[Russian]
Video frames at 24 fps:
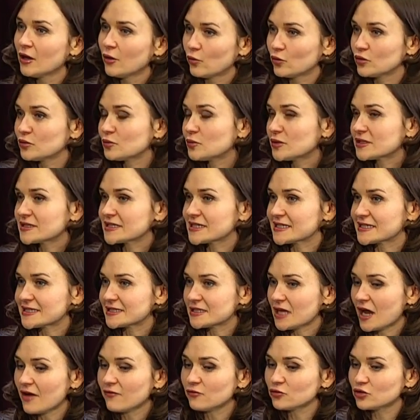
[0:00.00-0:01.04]
Он по
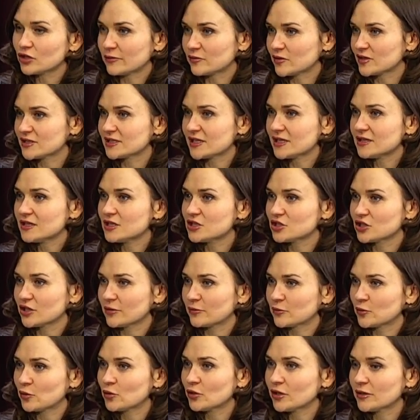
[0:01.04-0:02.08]
составу, там достаточно
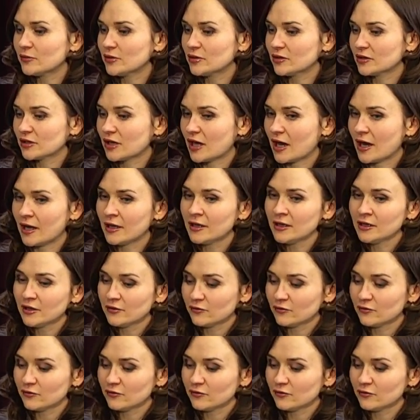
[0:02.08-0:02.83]
много белка.